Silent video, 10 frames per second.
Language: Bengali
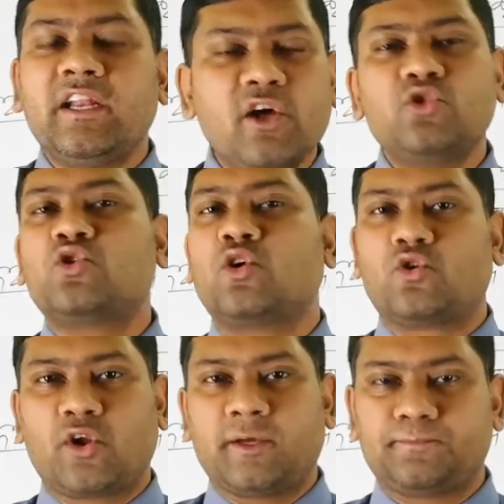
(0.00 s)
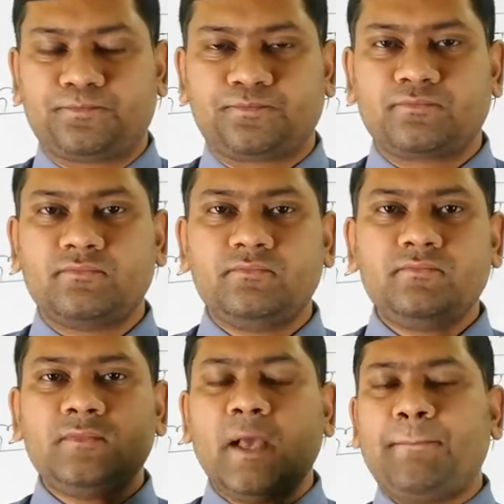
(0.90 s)
নিয়ন্ত্রণ করে
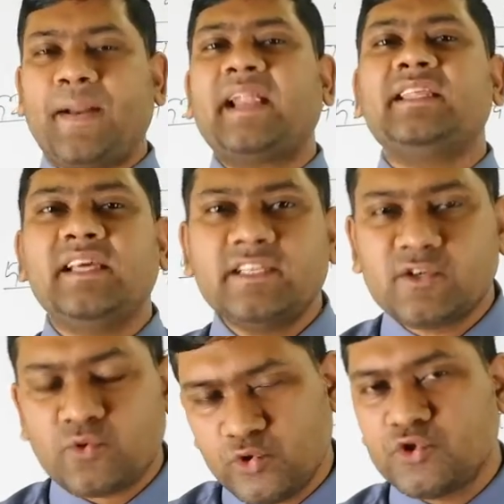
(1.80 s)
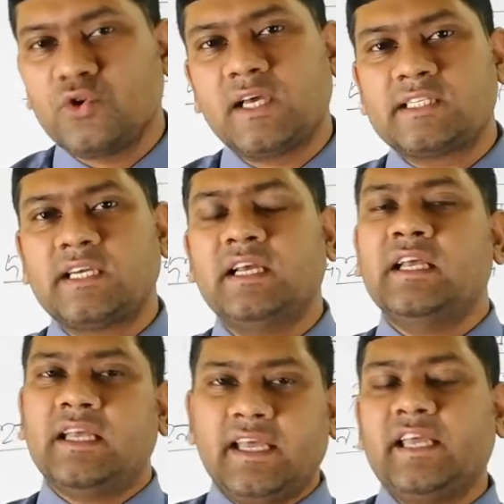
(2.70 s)
প্রাণীদেহের যে কোষগুলি আছে
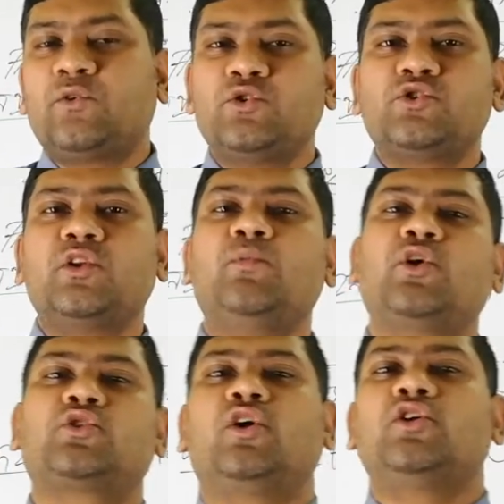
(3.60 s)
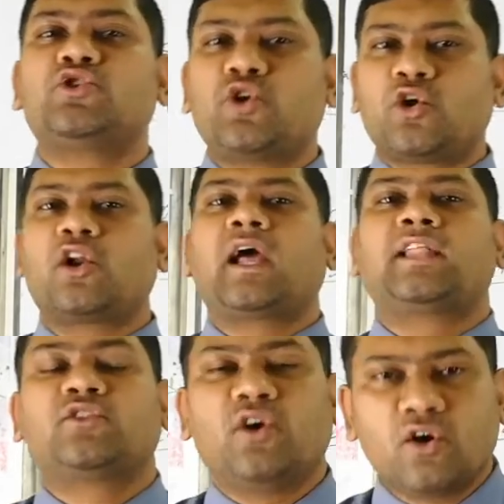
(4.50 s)
এই কোষগুলি মূলত সরল
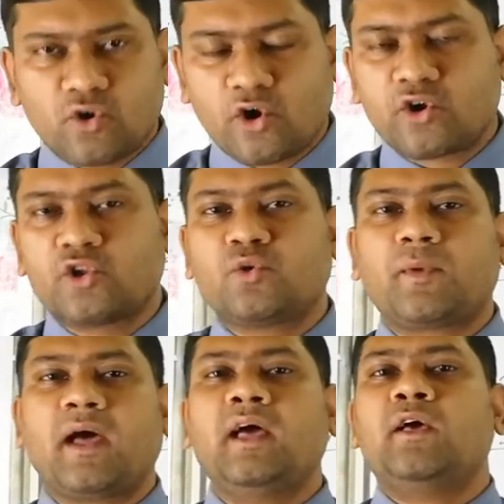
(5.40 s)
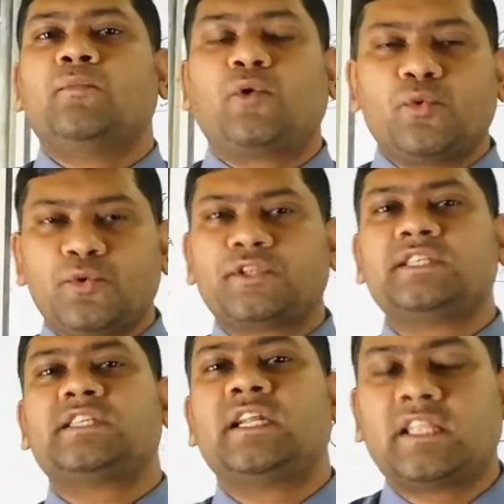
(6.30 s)
খাদ্য গ্রহণ করে তোমরা
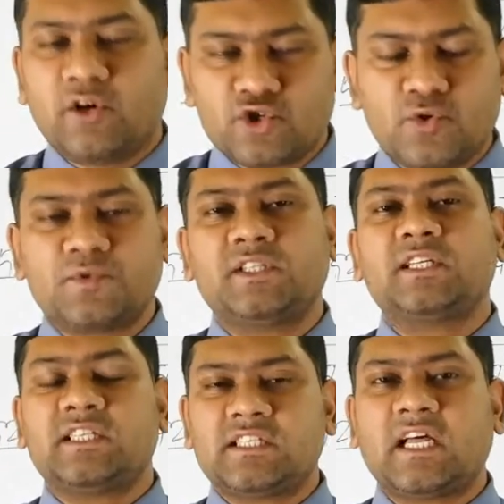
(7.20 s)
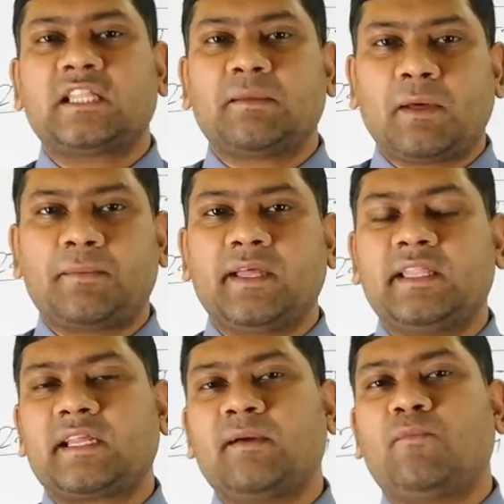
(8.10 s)
পরবর্তী শ্রেণীতে অষ্টম শ্রেণীতে জানতে পারবে
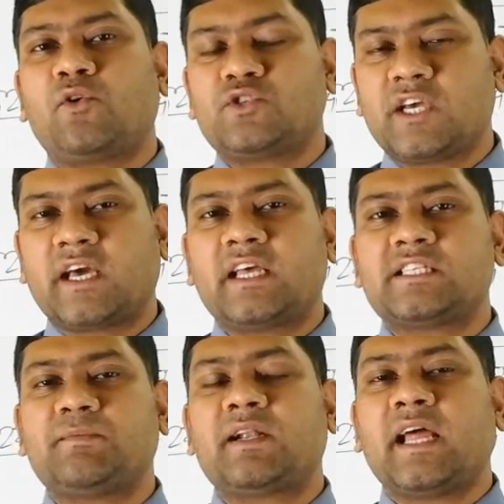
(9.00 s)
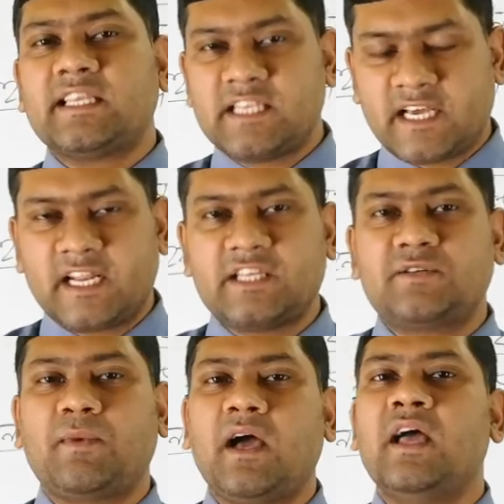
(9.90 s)
এদেরকে মনোস্যাকারাইজড বা
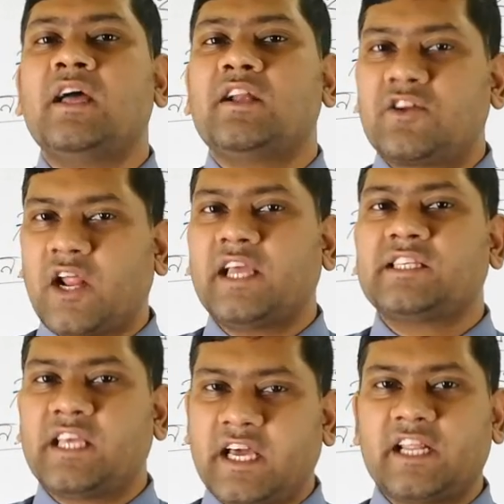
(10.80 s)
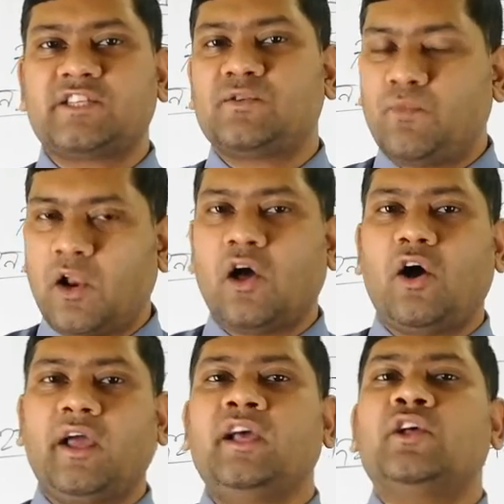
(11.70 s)
ডাইস্যাকারাইজড বা ট্রাইস্যাকারাইজড বলা
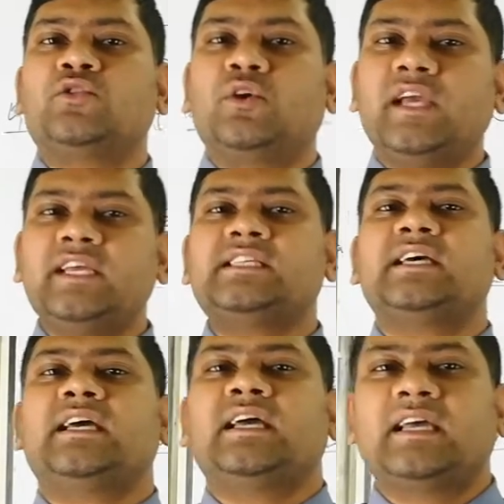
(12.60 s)
হয় তো এই যে